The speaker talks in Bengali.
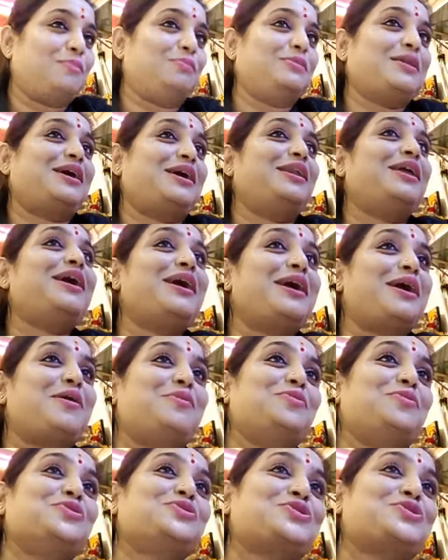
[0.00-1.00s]
না না
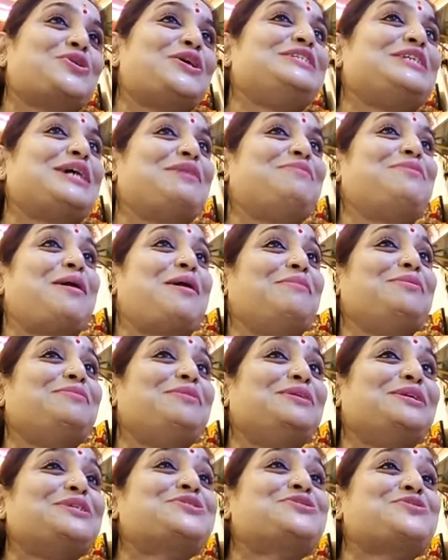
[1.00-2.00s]
অবশ্যই যাব আমি
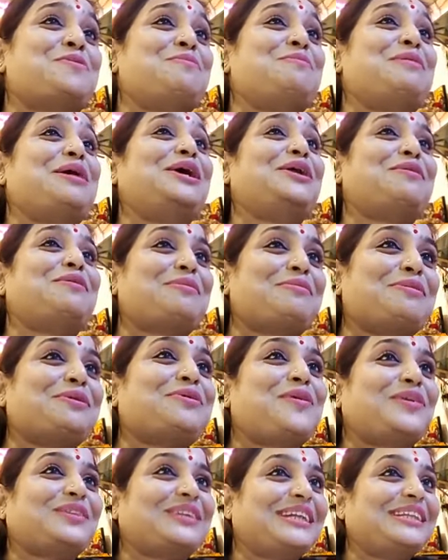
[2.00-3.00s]
বলছি সময়ের অভাবে
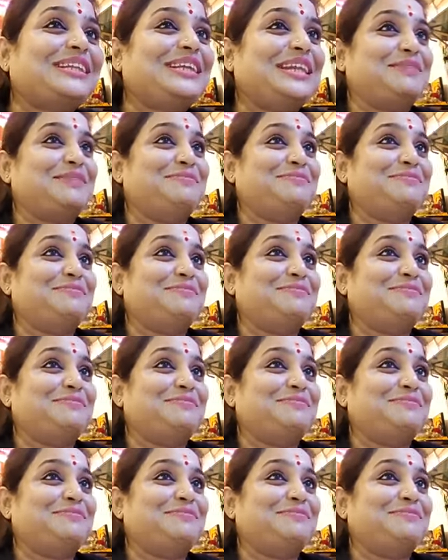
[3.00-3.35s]
কথা দিলাম